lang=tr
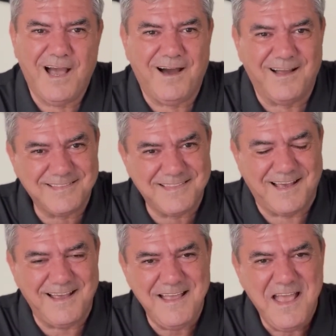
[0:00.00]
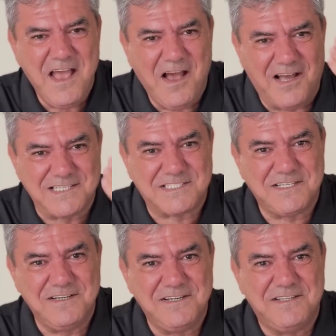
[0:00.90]
Ya hatta
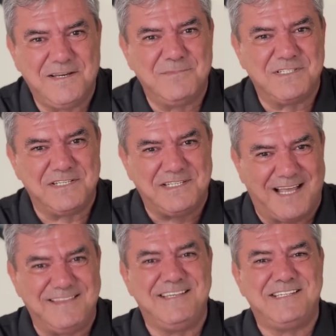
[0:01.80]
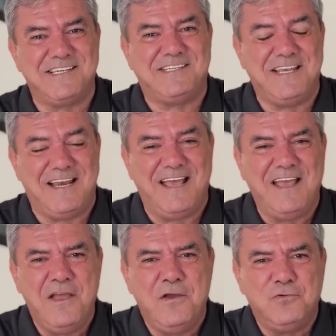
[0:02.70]
asrın liderimizin kendi
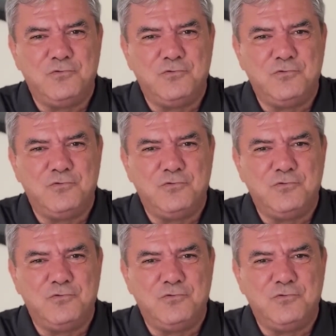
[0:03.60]
sesiyle